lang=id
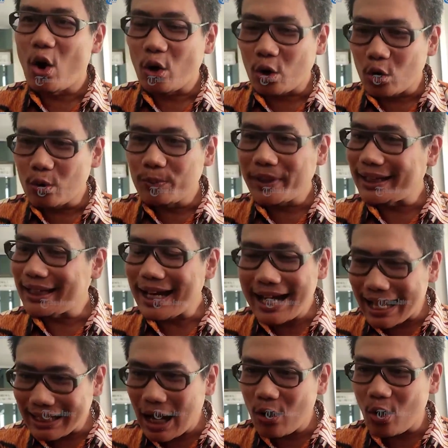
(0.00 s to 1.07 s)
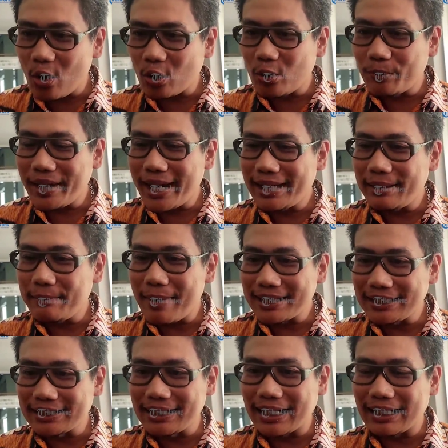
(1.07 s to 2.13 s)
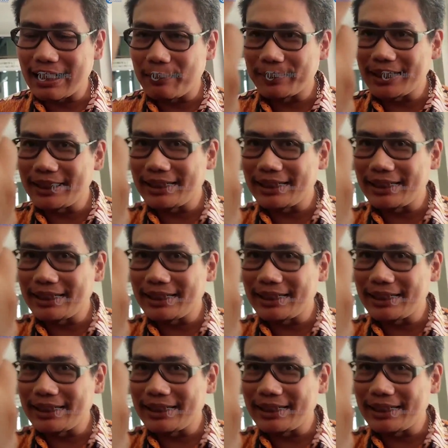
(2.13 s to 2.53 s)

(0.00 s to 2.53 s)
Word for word: oknum kita tidak tahu oknumnya ini masih sedang dalam